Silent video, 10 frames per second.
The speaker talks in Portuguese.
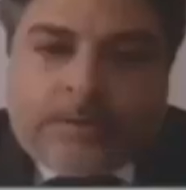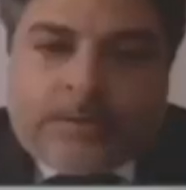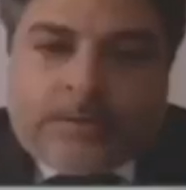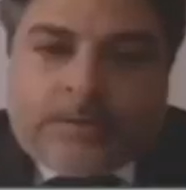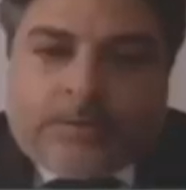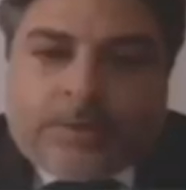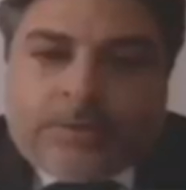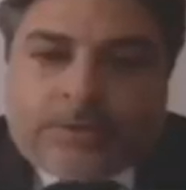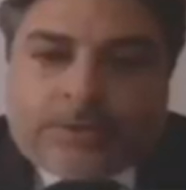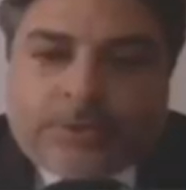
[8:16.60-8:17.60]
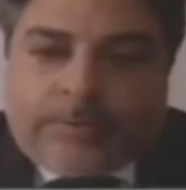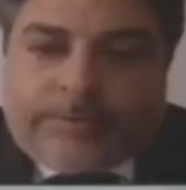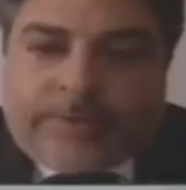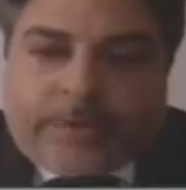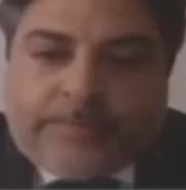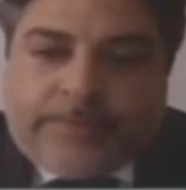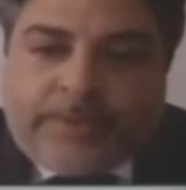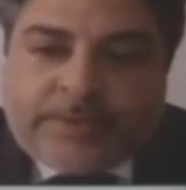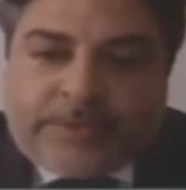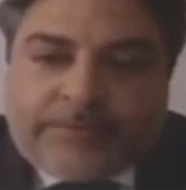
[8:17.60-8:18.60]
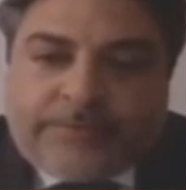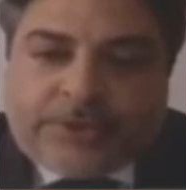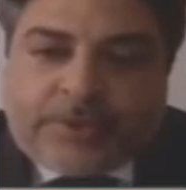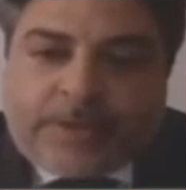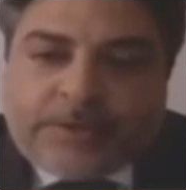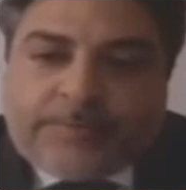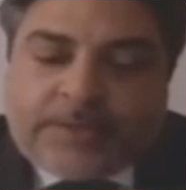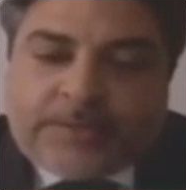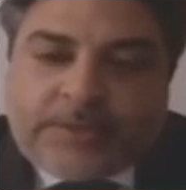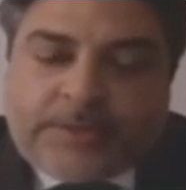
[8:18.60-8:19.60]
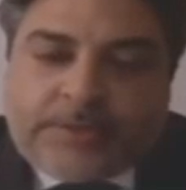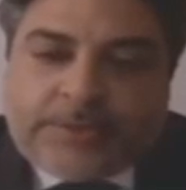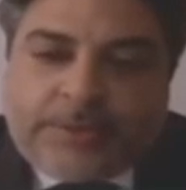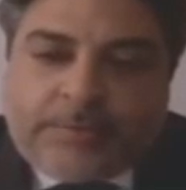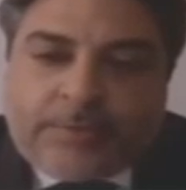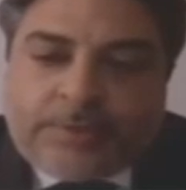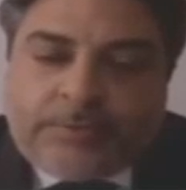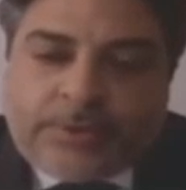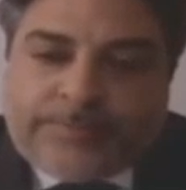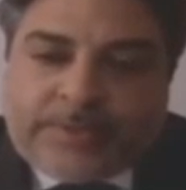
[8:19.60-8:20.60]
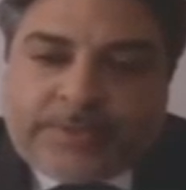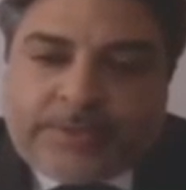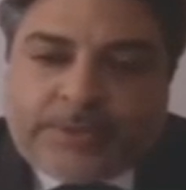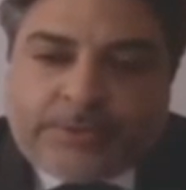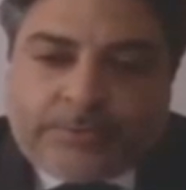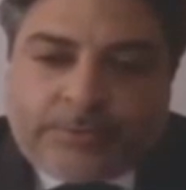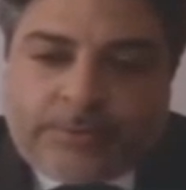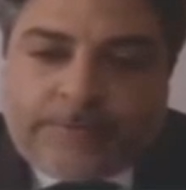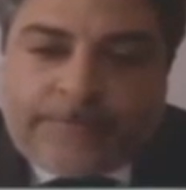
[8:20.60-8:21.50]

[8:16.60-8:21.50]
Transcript: Quando eu soube pela imprensa que fui chamado para ser testemunha do ex-presidente Lula,